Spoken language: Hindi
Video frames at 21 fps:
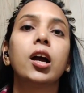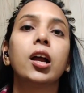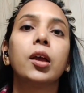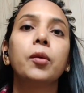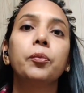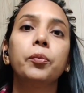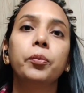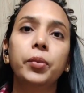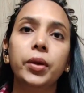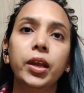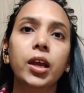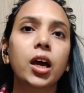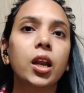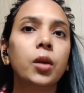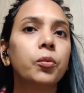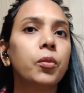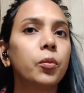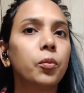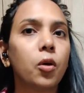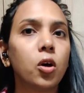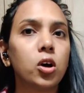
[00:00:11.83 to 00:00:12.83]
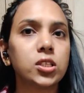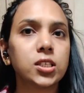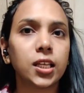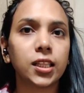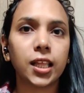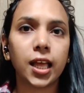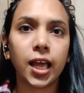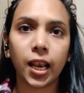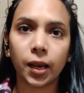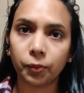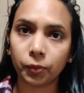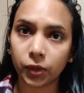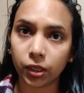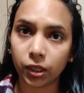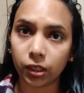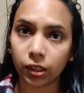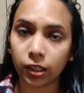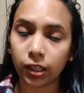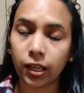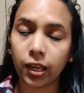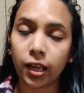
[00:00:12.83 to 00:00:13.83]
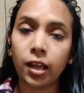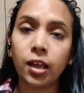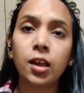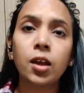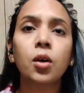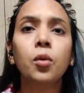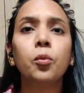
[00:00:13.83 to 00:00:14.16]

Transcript: आगे पीआर में बहुत ज़्यादा हेल्प करती है